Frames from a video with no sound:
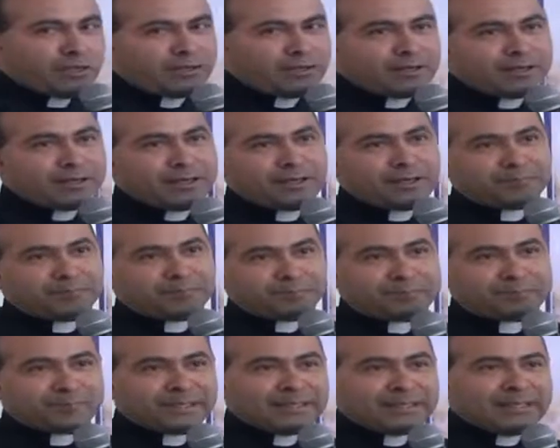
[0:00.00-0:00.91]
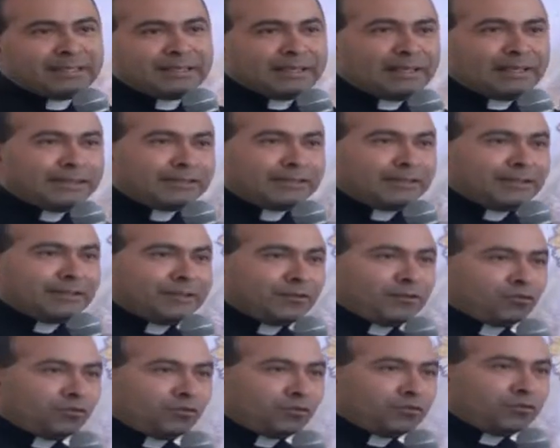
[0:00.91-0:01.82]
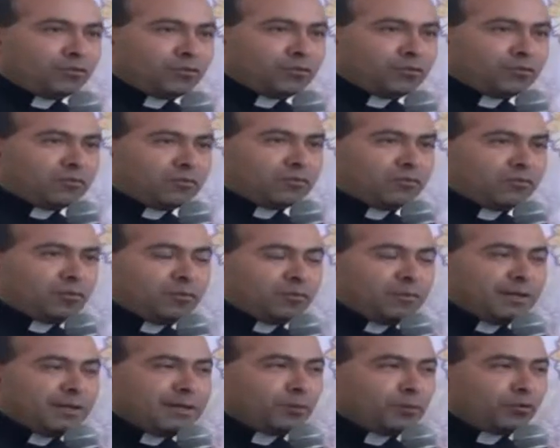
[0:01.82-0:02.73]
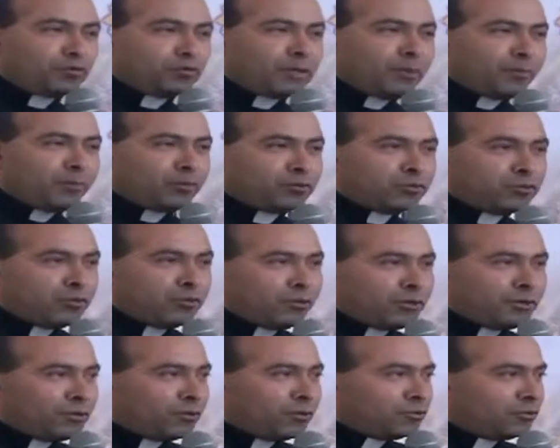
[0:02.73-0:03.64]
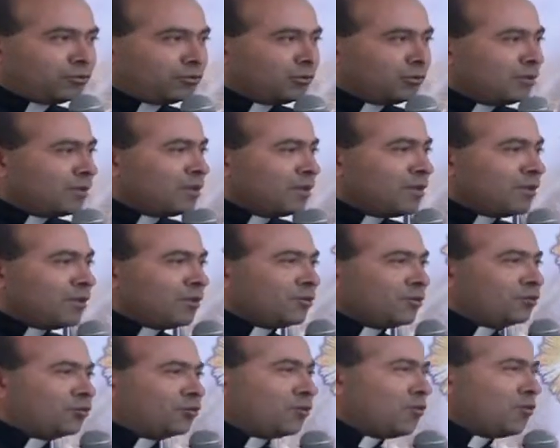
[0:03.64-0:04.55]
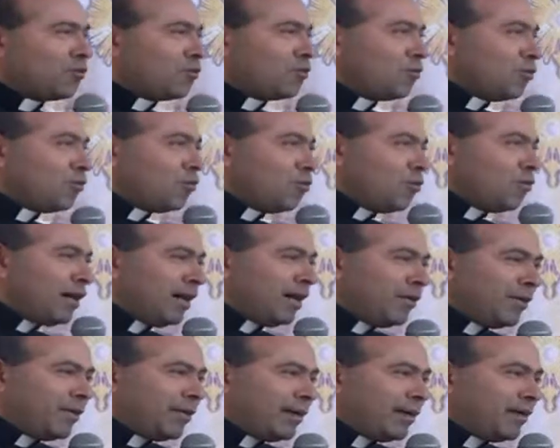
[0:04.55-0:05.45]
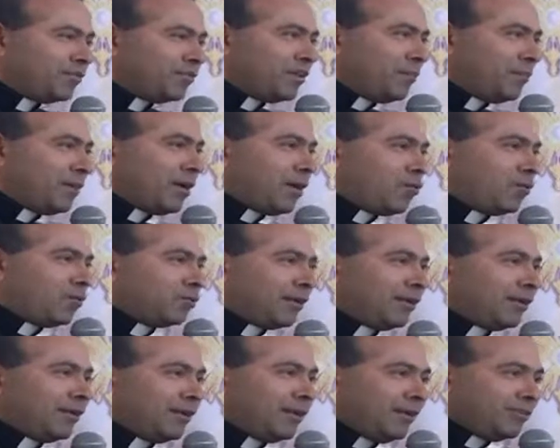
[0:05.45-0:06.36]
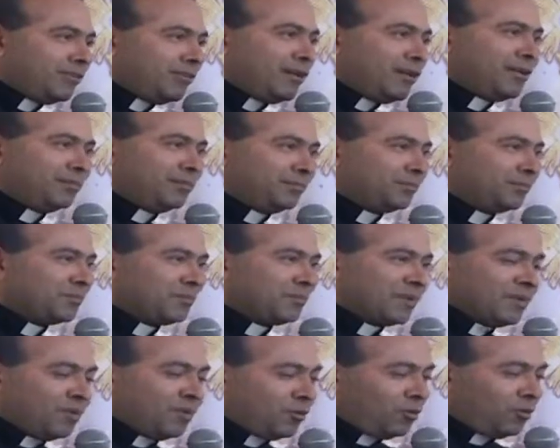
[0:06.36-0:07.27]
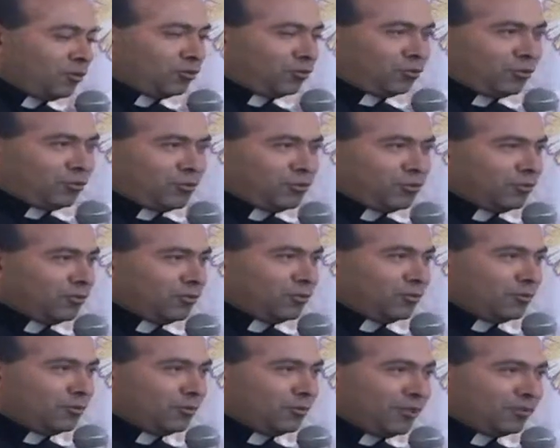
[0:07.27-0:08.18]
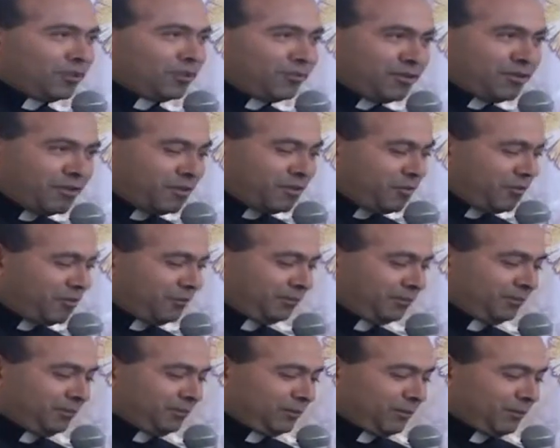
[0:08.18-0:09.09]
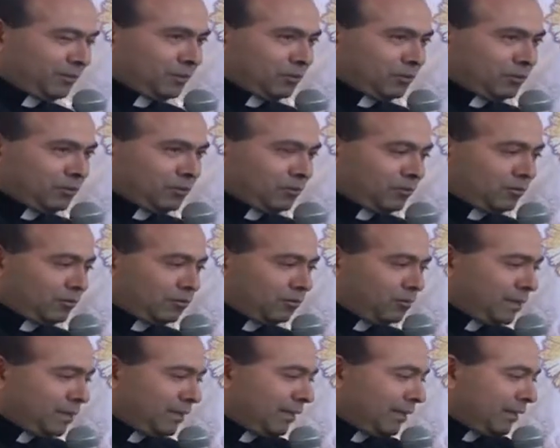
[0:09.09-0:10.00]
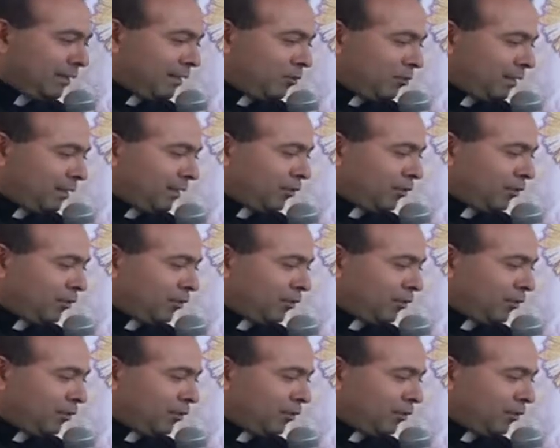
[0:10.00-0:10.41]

hoy en día ante estos movimientos apostólicos, ¿son una amenaza para nuestra iglesia o son un desafío, un verdadero